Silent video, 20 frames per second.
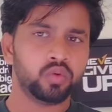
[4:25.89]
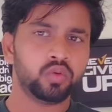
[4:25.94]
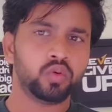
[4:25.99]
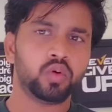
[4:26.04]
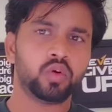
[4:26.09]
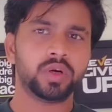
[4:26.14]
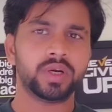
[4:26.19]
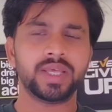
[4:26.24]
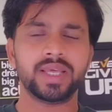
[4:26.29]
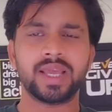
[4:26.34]

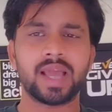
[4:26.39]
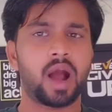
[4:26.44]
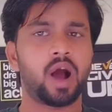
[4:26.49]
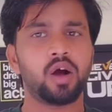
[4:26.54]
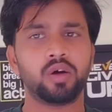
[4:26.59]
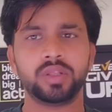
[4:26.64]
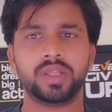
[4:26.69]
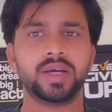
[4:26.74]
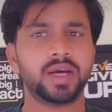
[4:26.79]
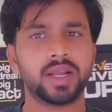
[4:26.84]
उन्होंने
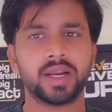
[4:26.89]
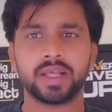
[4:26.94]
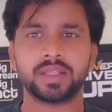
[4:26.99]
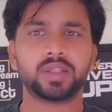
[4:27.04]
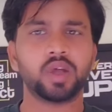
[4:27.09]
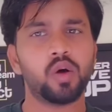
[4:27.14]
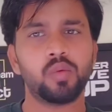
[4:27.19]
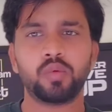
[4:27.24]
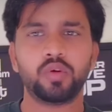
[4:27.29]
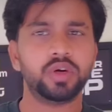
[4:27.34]
आओ देखा ना
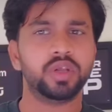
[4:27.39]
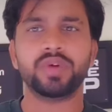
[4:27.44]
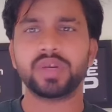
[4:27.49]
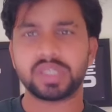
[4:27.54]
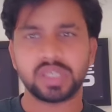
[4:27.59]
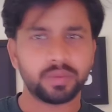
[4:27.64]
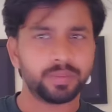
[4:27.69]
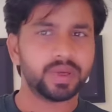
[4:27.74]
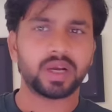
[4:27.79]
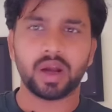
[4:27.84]
था
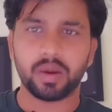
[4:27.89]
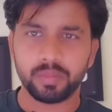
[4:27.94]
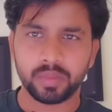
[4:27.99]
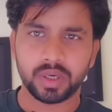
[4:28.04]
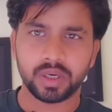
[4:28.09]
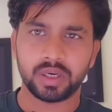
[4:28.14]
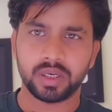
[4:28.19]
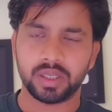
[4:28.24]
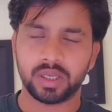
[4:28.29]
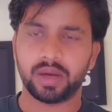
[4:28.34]
मोटिवेशन में काम
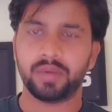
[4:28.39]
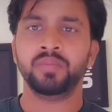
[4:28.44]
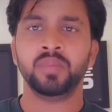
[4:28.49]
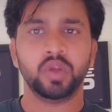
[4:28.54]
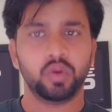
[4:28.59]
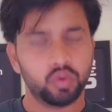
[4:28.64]
कर लिया